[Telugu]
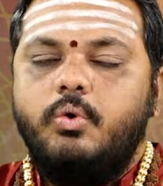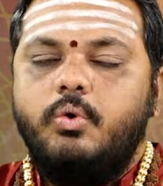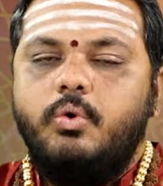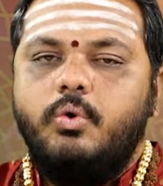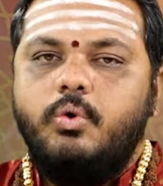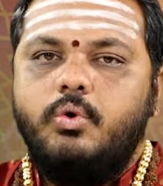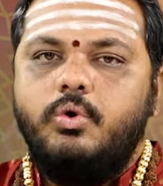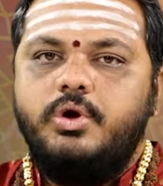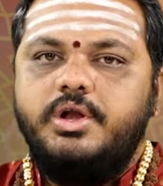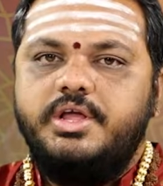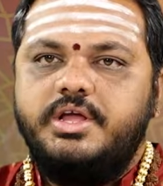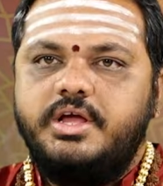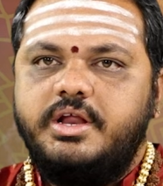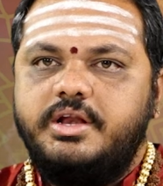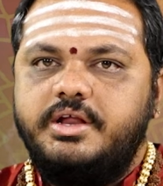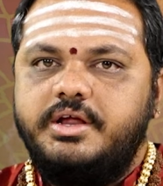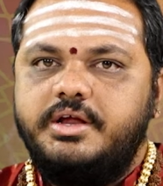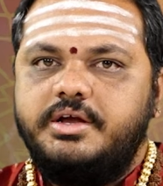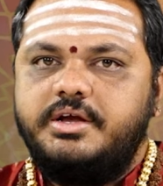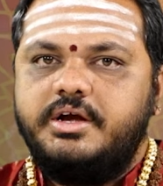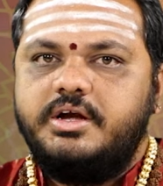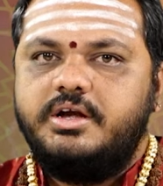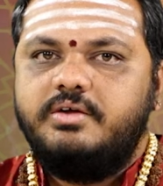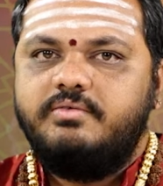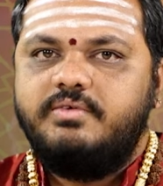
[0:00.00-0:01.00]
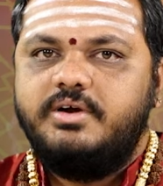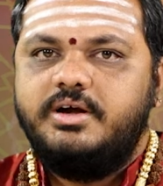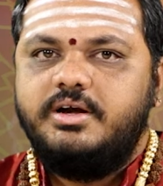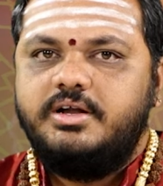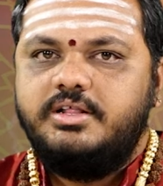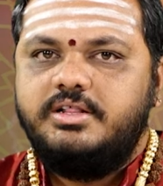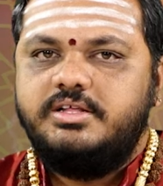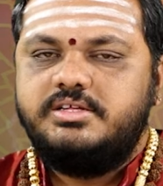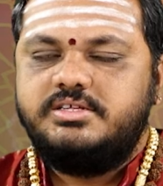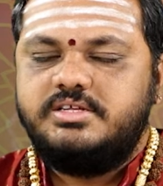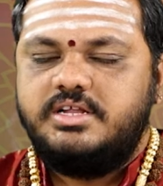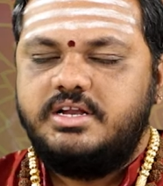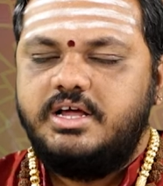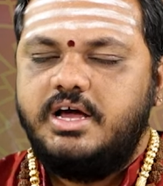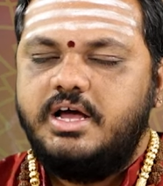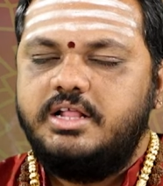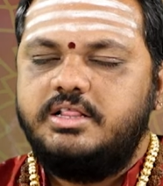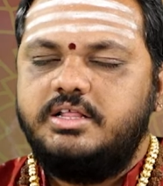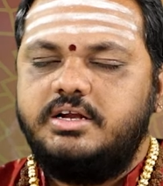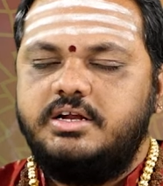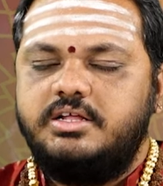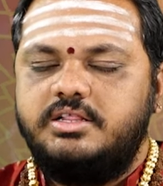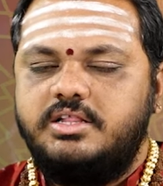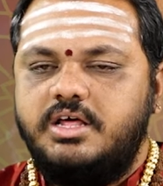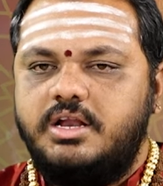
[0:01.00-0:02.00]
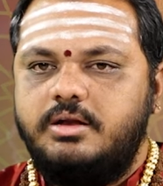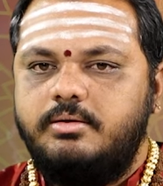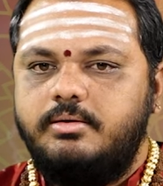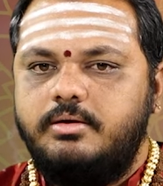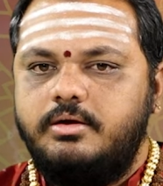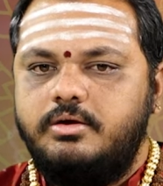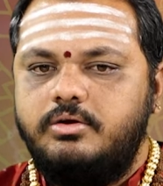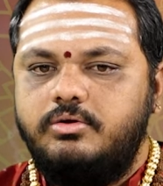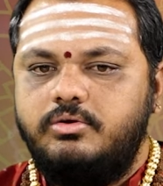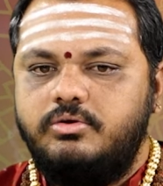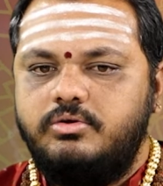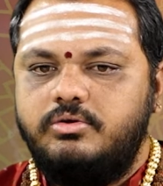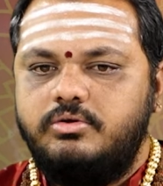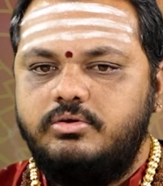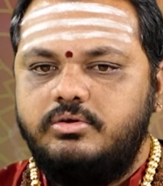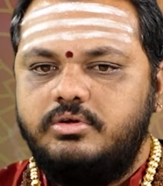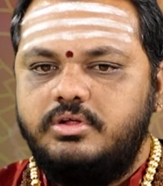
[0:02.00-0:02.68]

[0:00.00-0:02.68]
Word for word: హోలీ అనేటటువంటిది సనాతన ధర్మంలో